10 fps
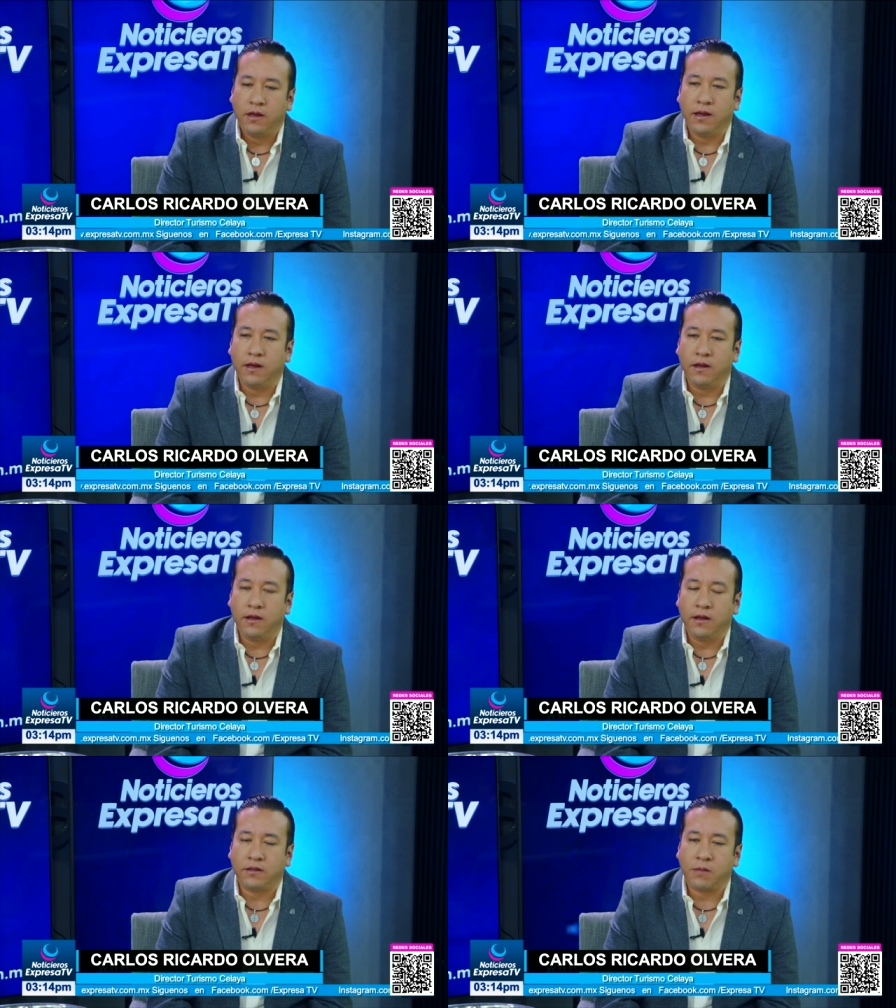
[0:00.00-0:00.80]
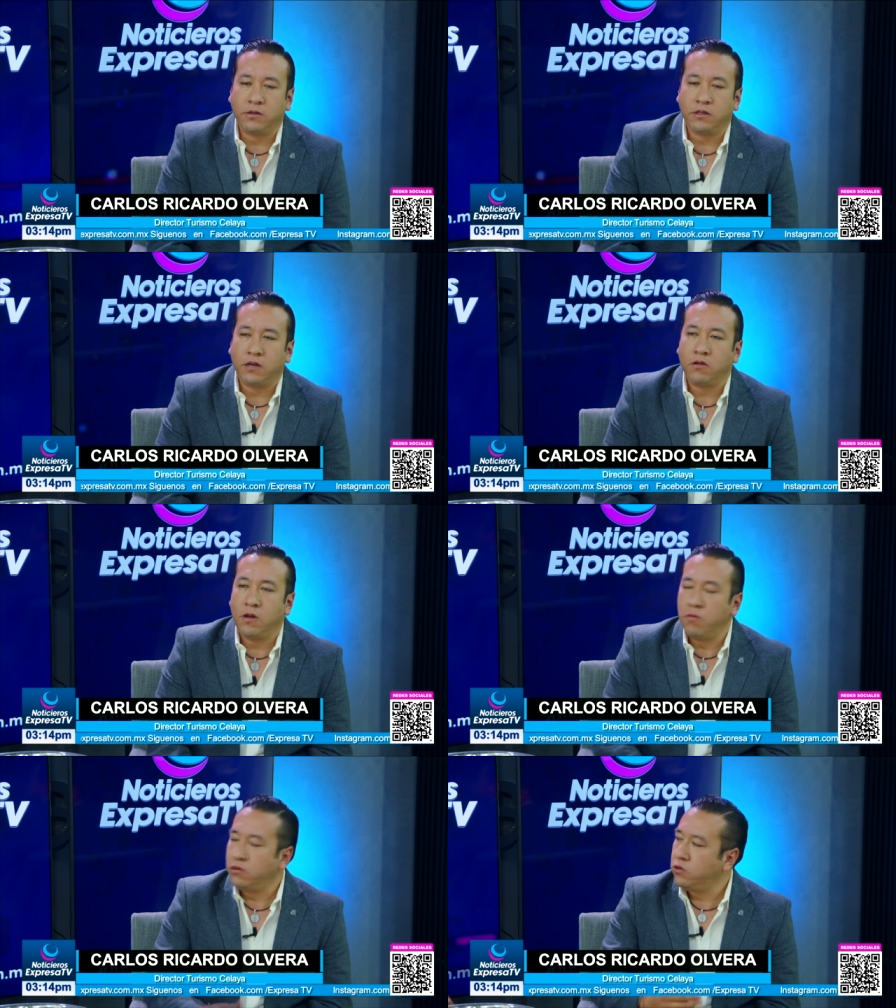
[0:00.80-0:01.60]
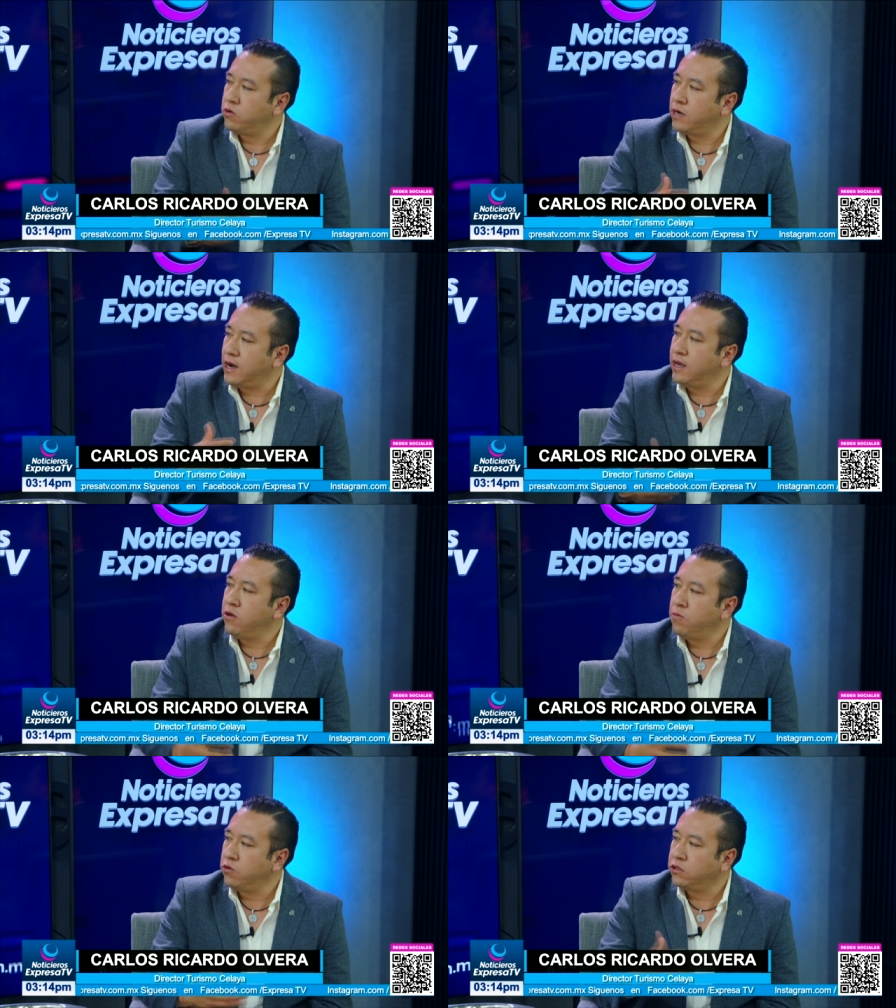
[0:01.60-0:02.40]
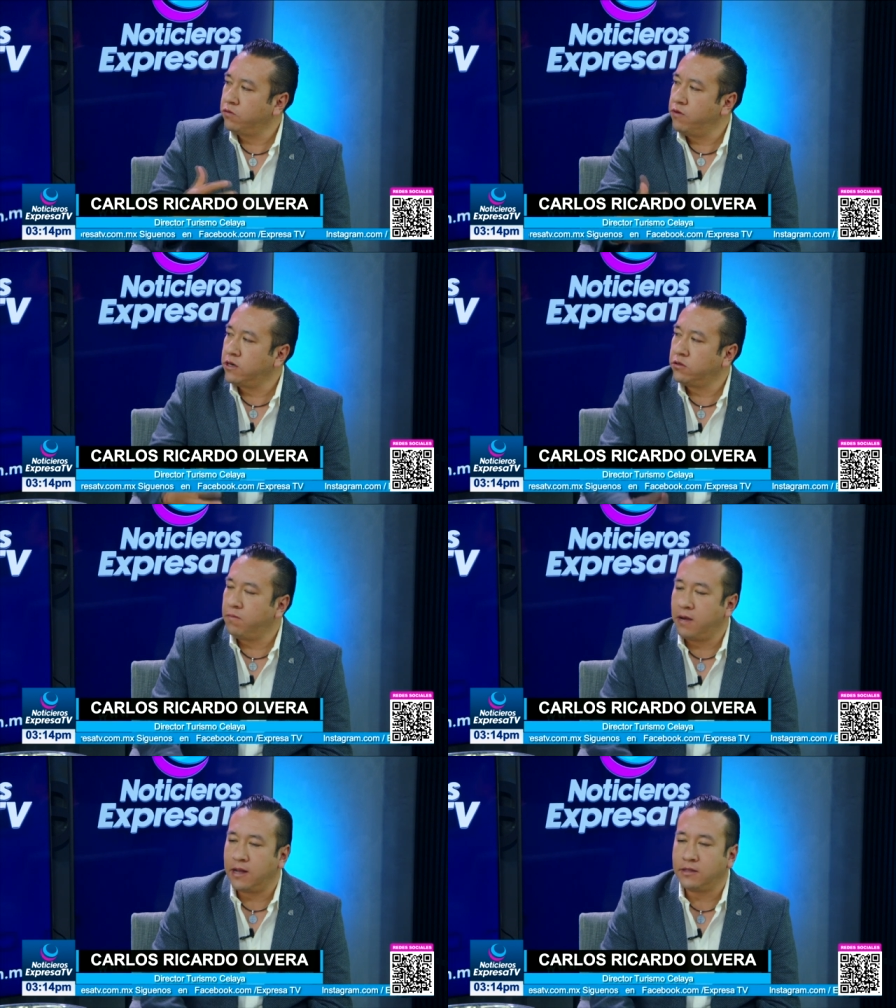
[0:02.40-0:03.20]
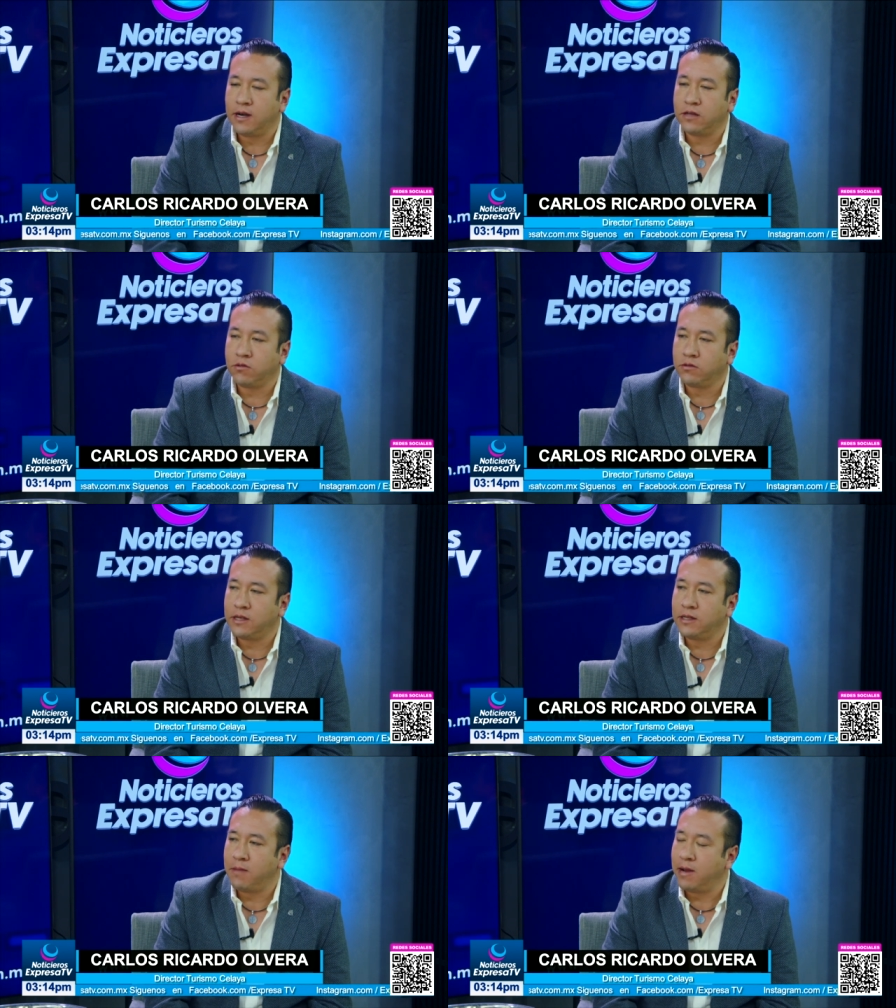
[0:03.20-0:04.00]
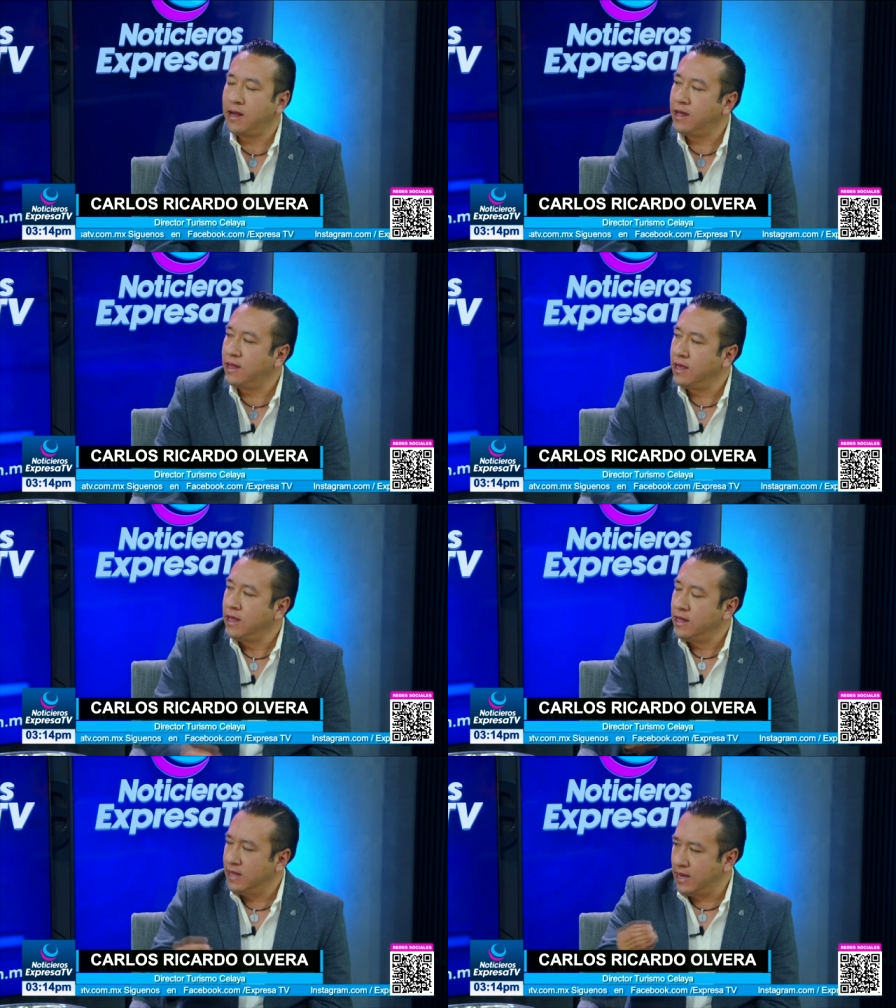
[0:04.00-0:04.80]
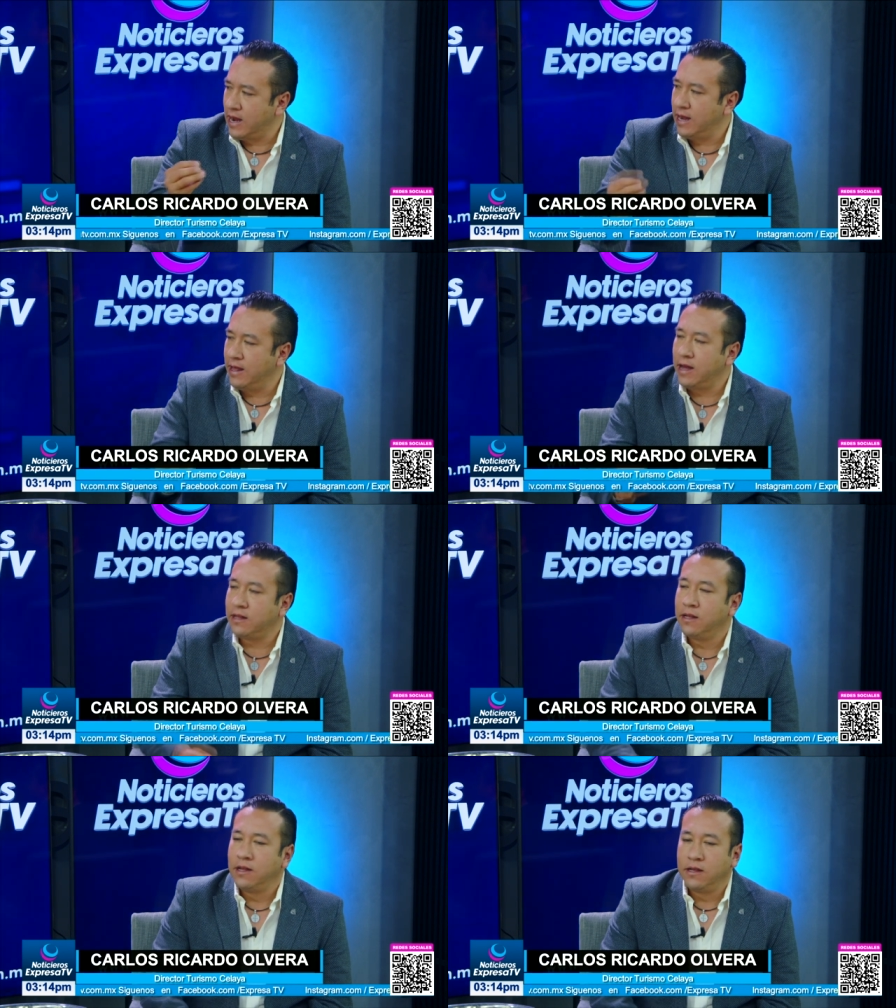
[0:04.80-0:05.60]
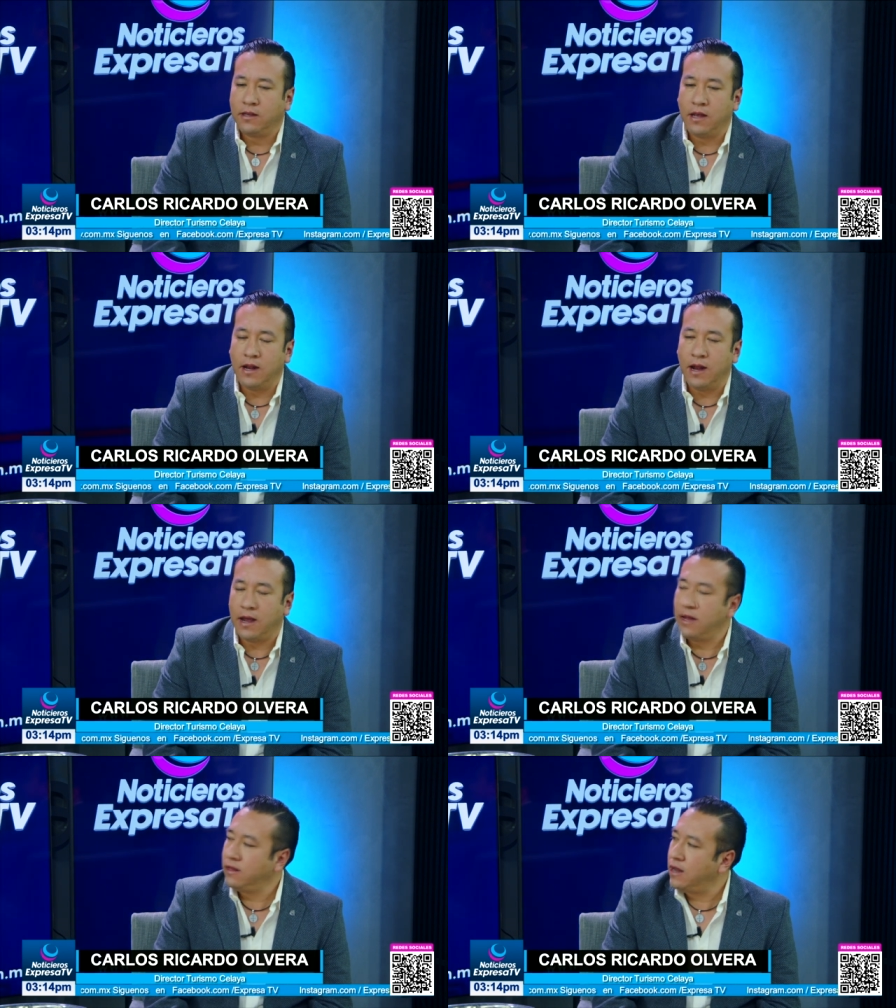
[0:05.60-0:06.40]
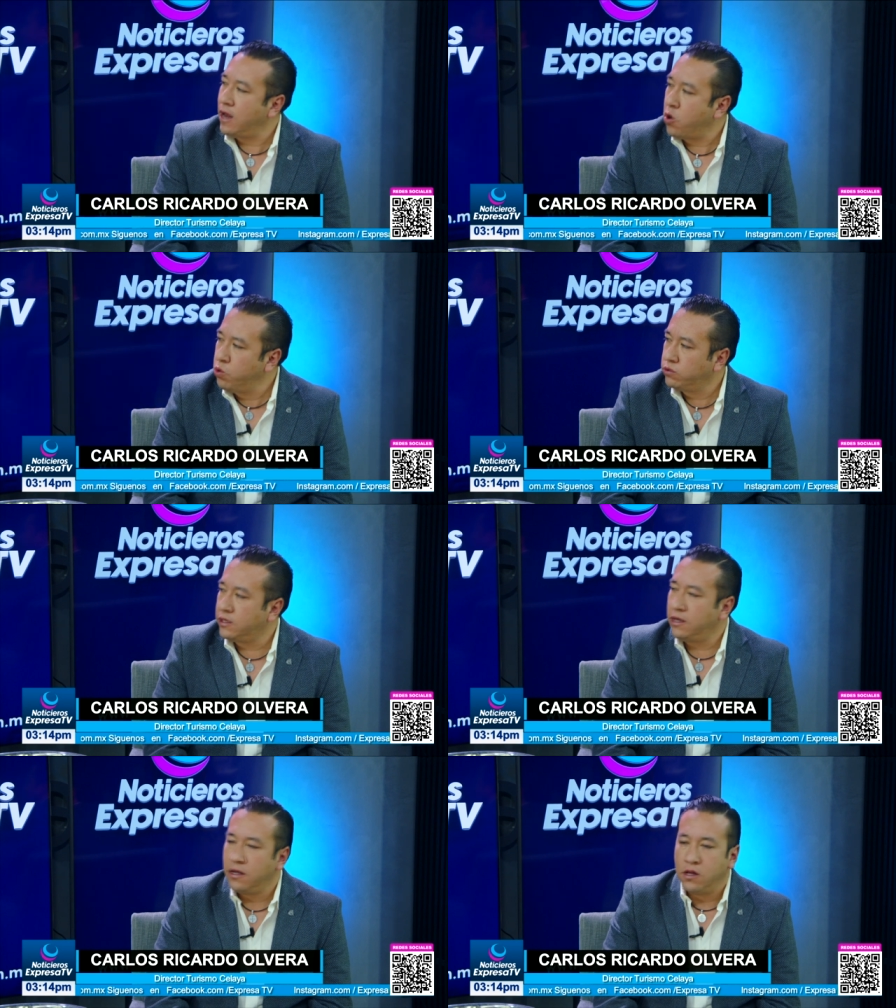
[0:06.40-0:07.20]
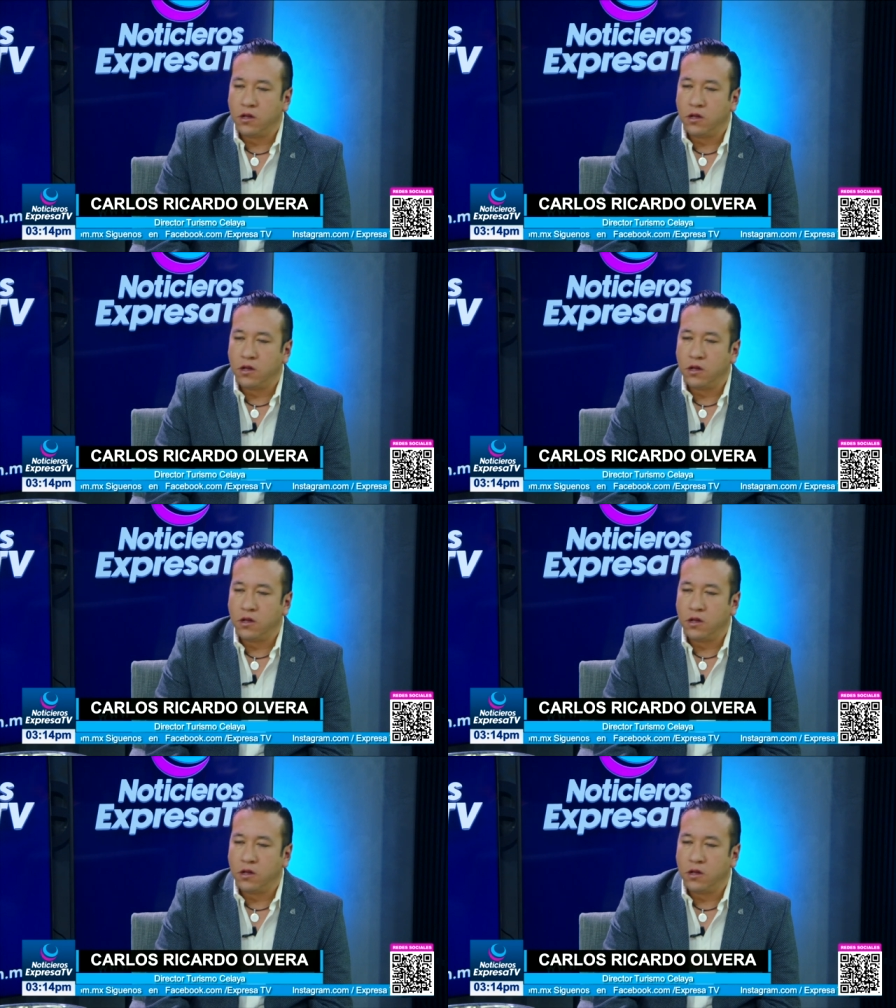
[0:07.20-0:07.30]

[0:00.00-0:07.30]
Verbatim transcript: Eh, estamos echándole mucho cariño, mucho esfuerzo para hacer las cosas de manera de, calidad, que la gente le guste,